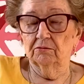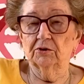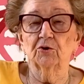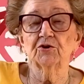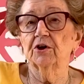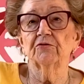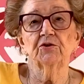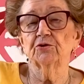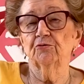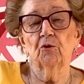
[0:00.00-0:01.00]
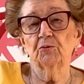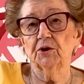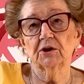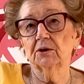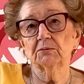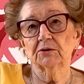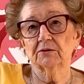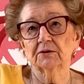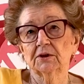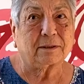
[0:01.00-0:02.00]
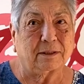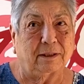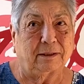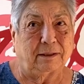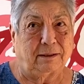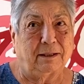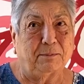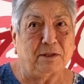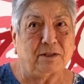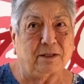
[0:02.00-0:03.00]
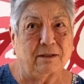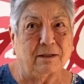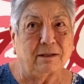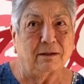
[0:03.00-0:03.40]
On a un service formidable. C'est l'amitié,